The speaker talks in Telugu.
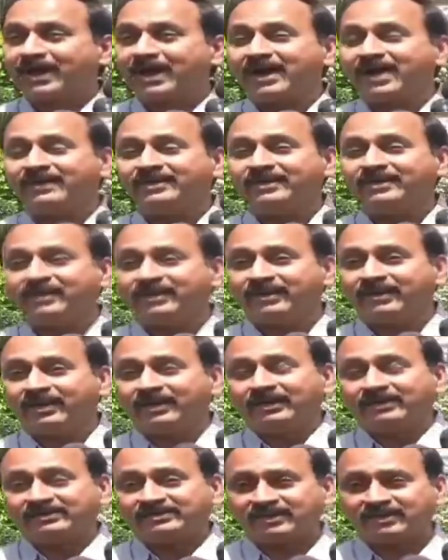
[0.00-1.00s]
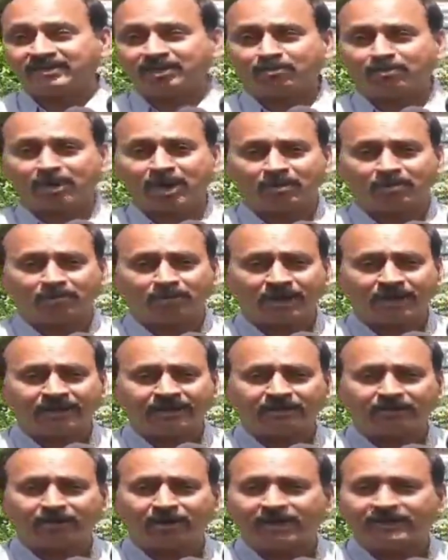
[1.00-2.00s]
కానీ చంద్రబాబు
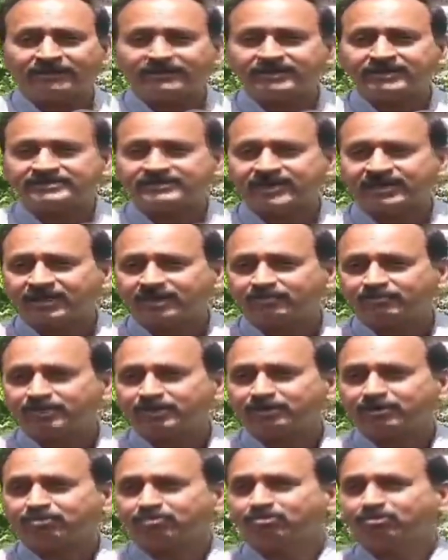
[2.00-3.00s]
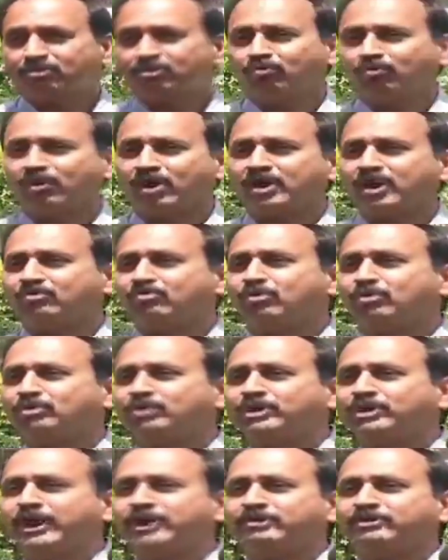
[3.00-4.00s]
నాయుడు ఆదేశాల మేరకు ఒక
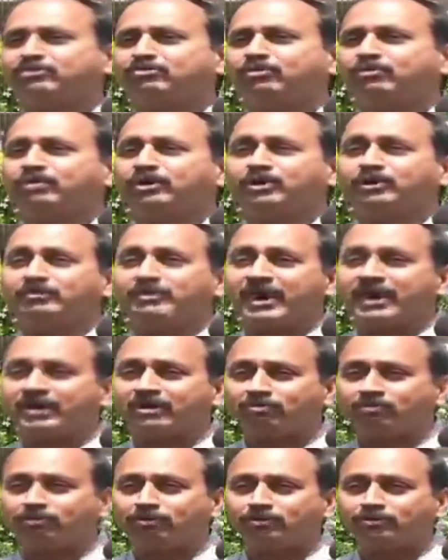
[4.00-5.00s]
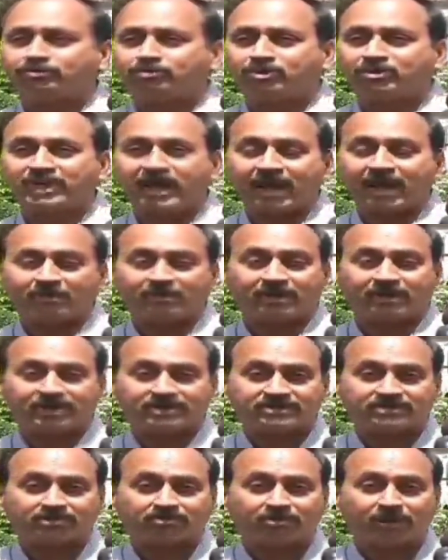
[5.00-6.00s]
ఓటుని ఐదు కోట్లకి బేరం కుదుర్చుకుని యాభై
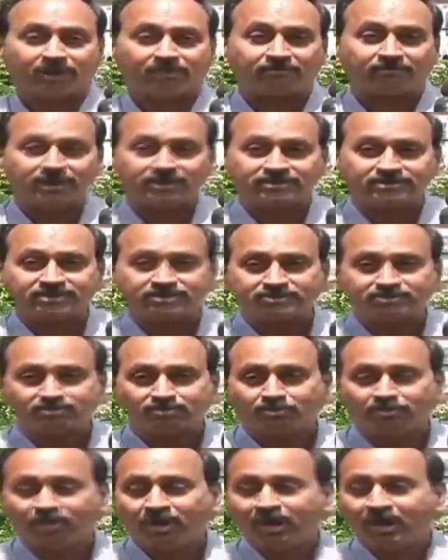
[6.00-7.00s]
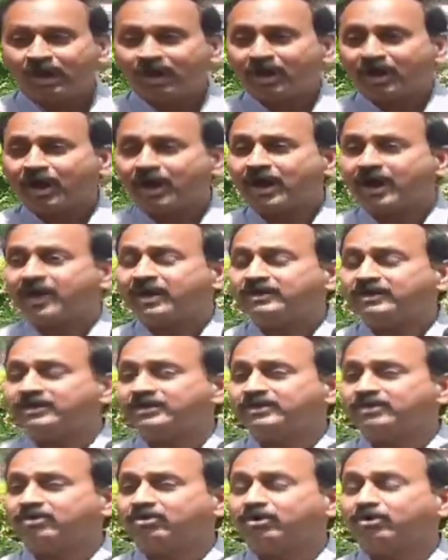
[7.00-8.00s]
లక్షలు అడ్వాన్స్ ఇస్తూ
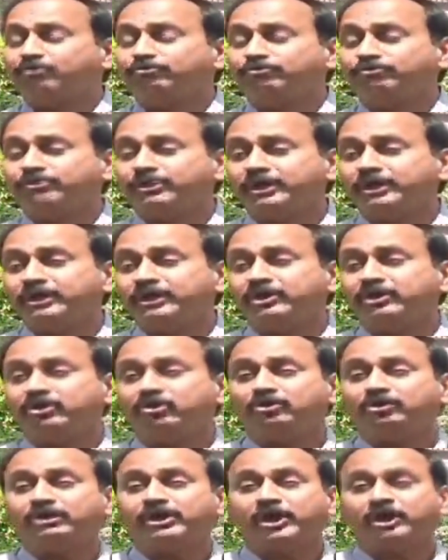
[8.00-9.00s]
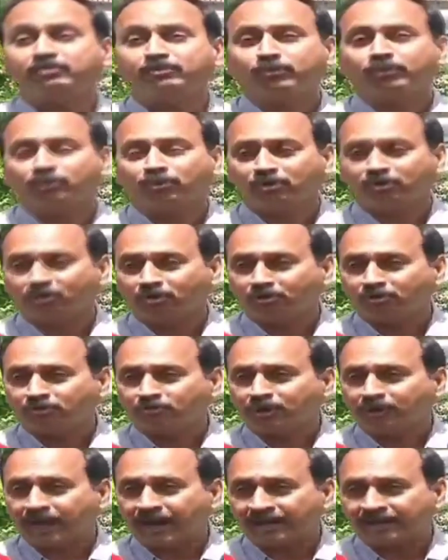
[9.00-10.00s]
ఆడియో వీడియో టేపుల్లో
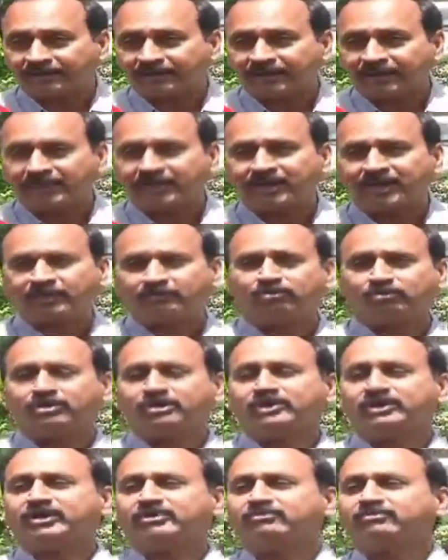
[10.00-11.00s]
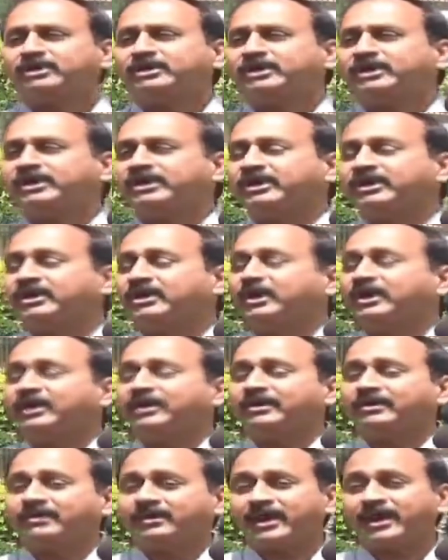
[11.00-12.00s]
అడ్డంగా దొరికినటువంటి
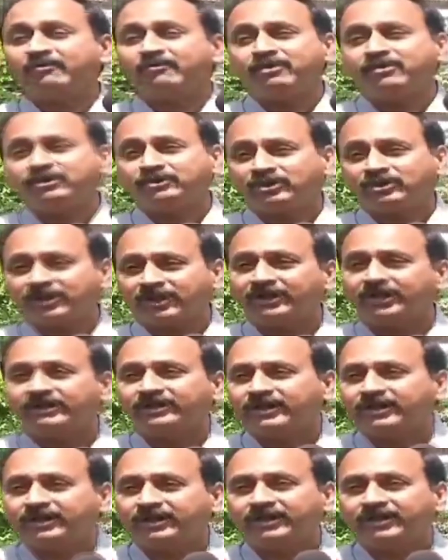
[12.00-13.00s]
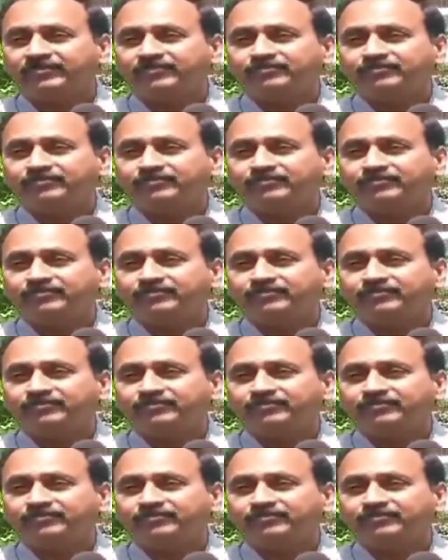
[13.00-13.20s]
రేవంత్ రెడ్డి